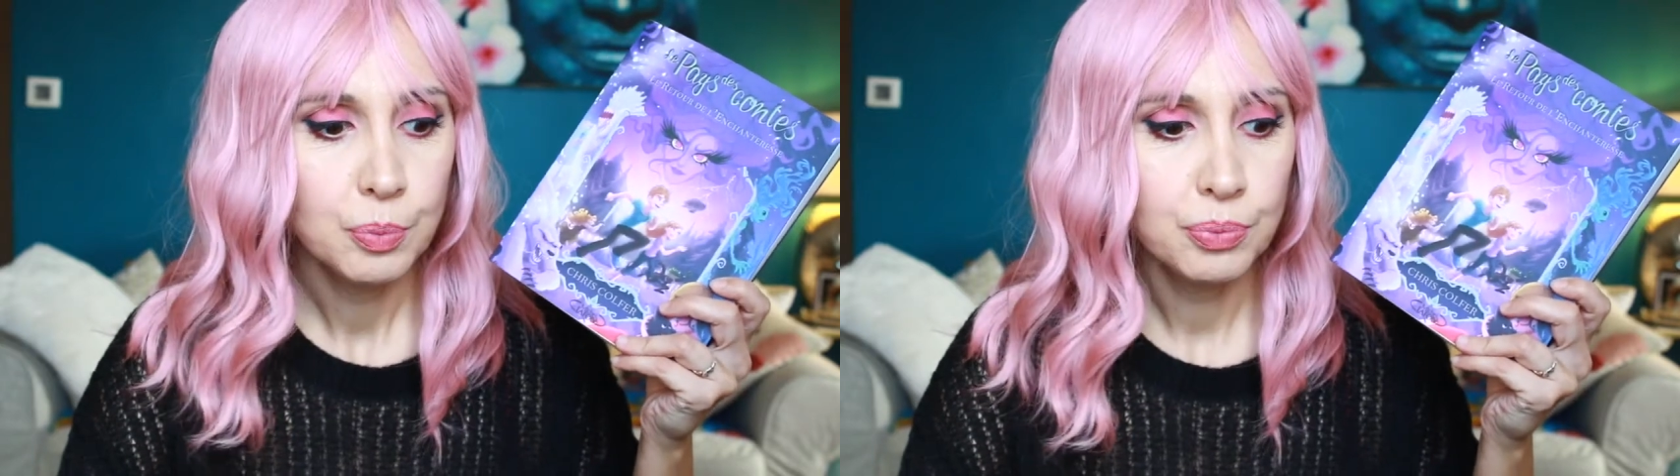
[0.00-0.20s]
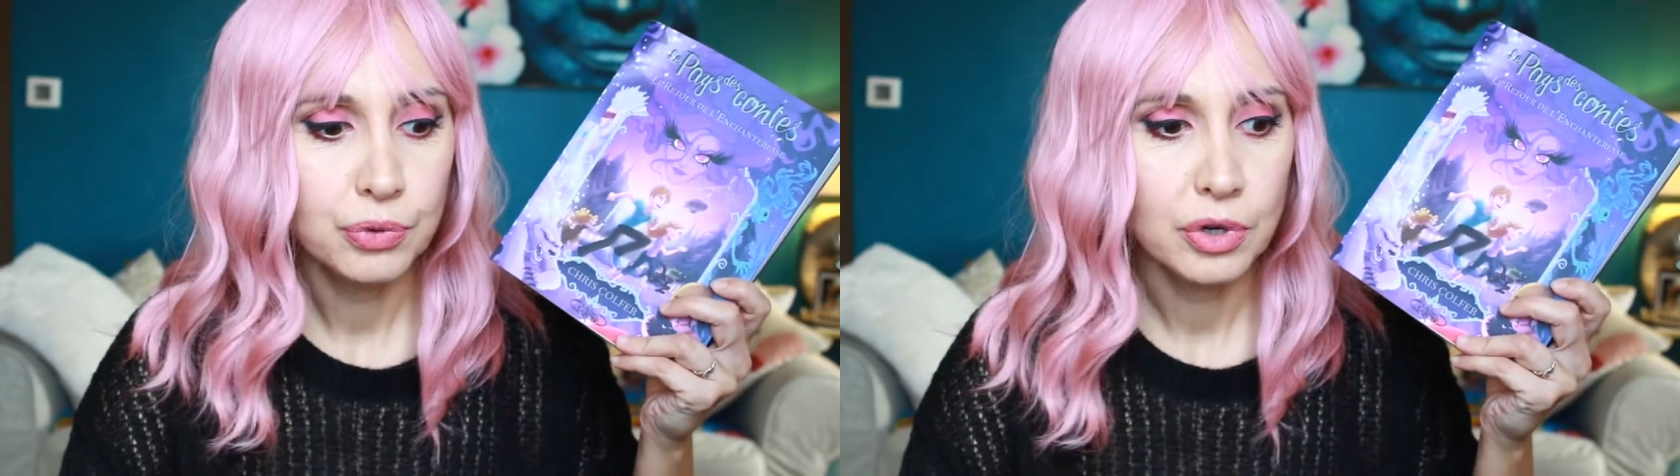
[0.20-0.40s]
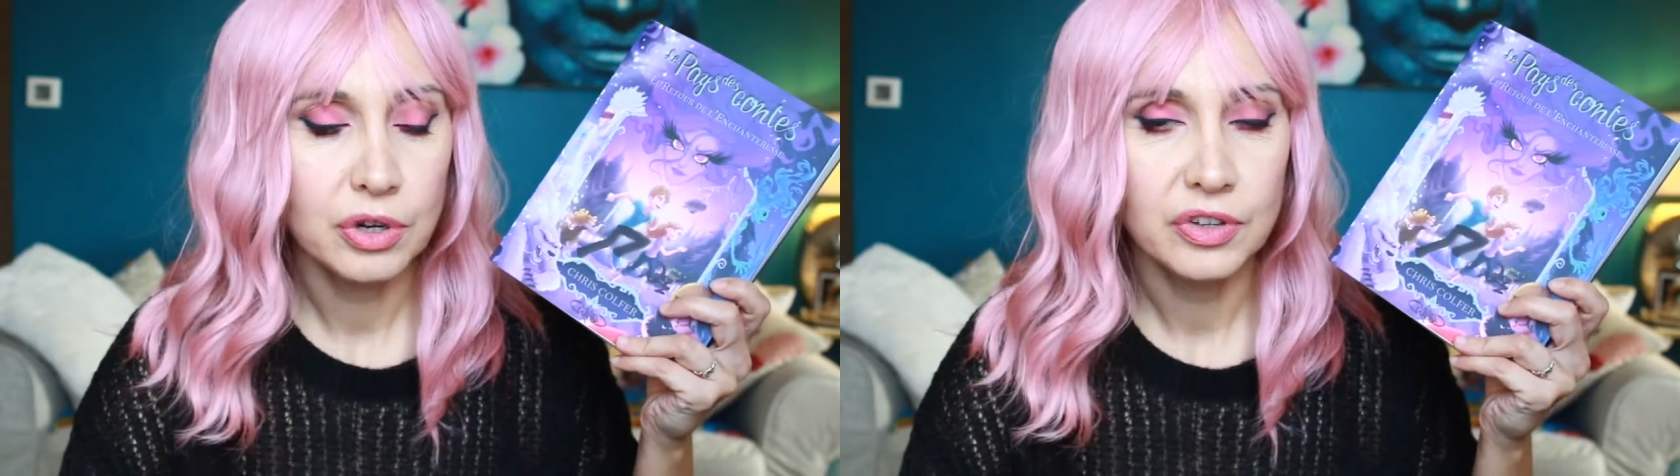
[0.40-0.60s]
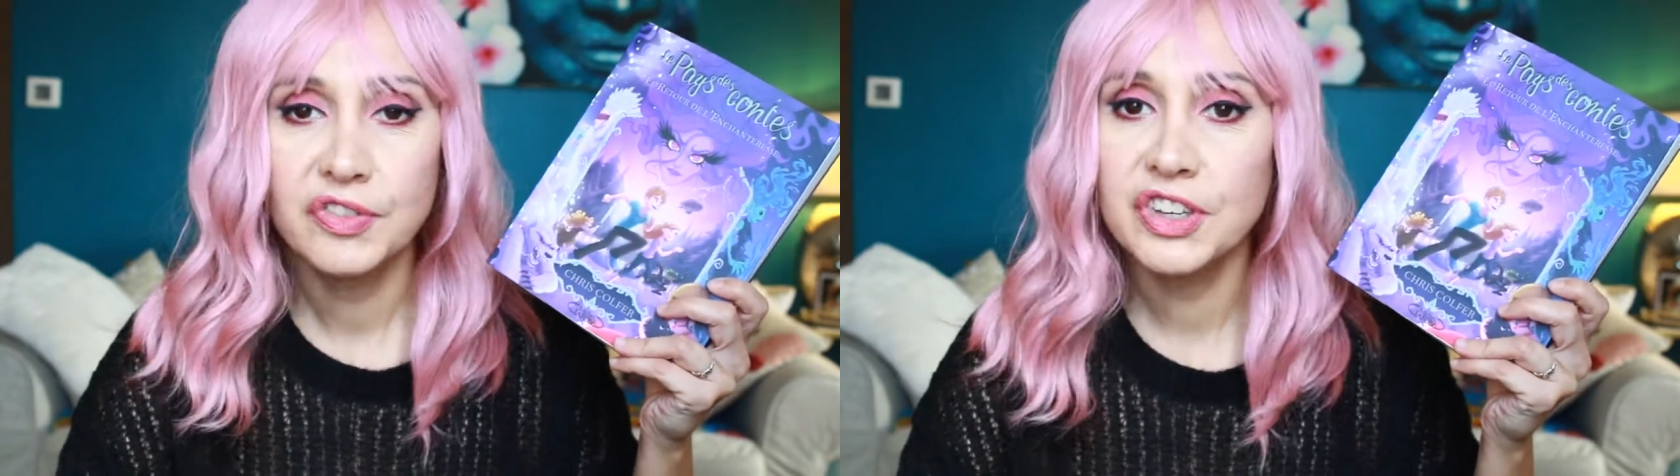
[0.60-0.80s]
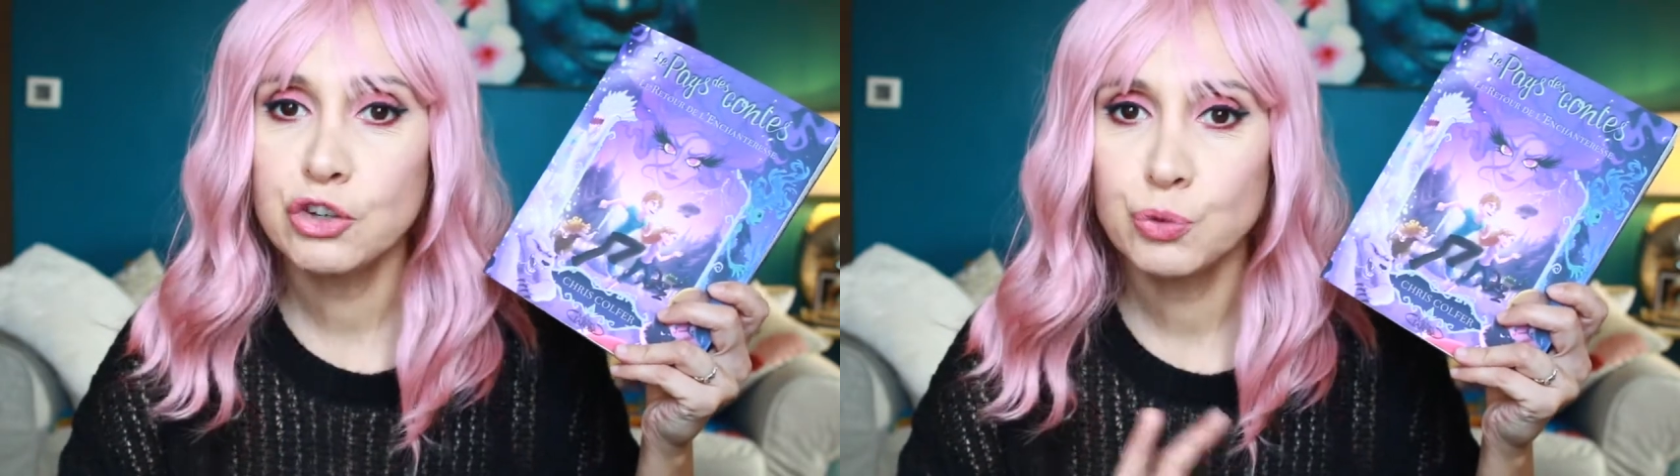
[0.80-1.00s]
pour euh,
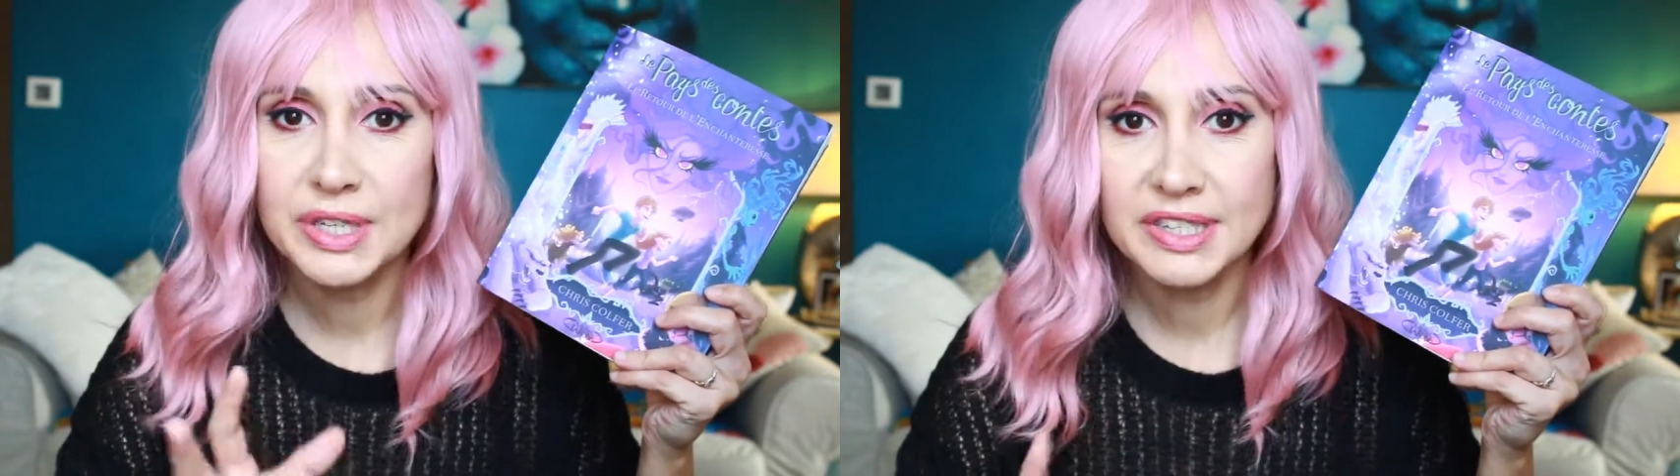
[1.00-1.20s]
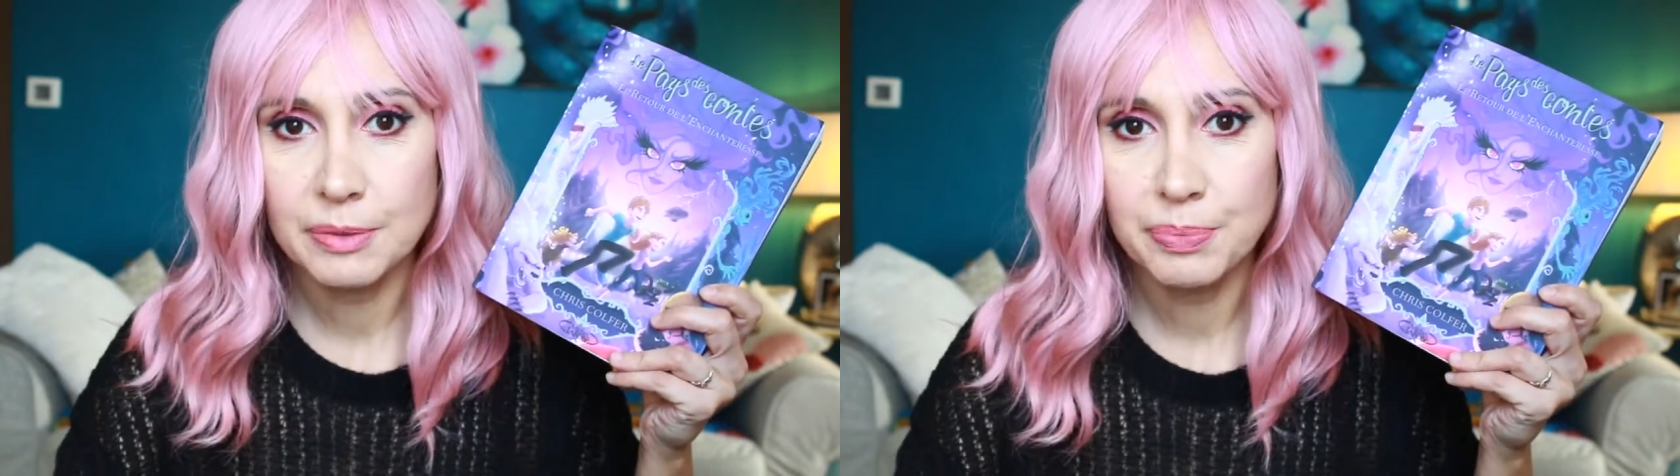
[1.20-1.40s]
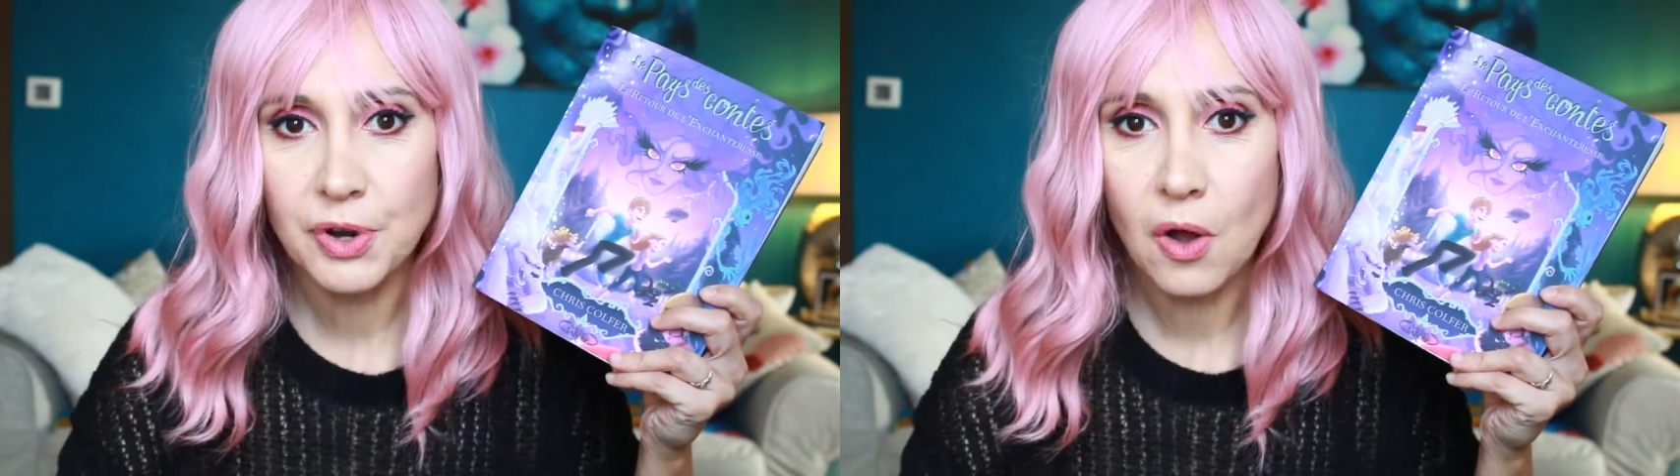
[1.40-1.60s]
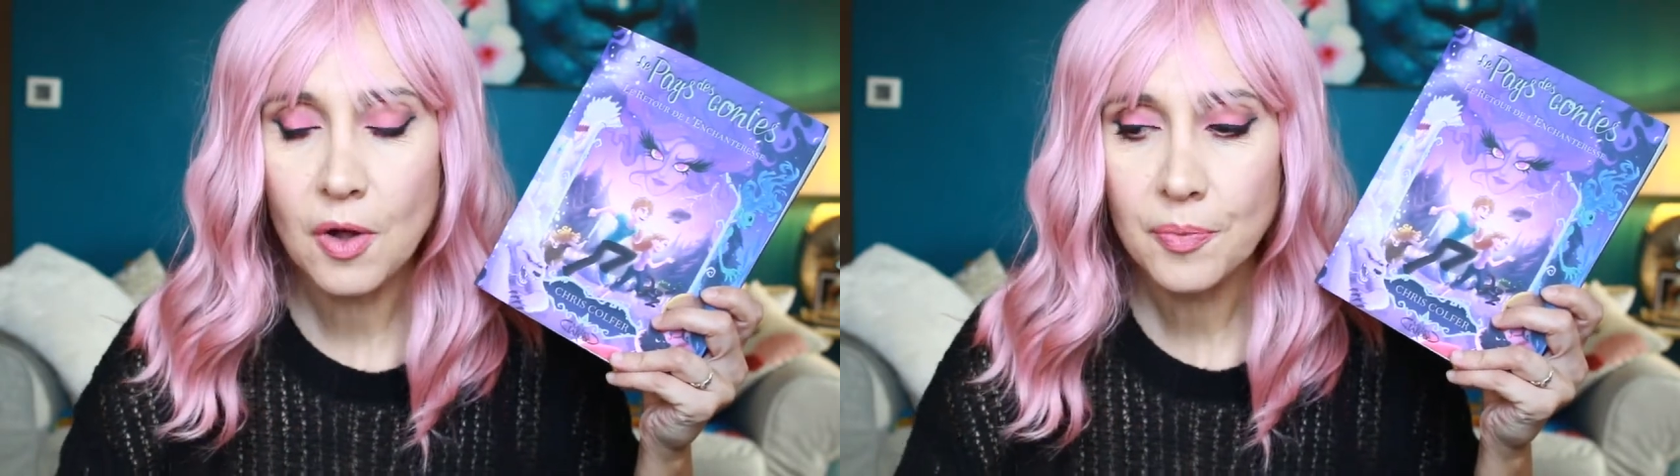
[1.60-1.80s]
déjouer ses plans.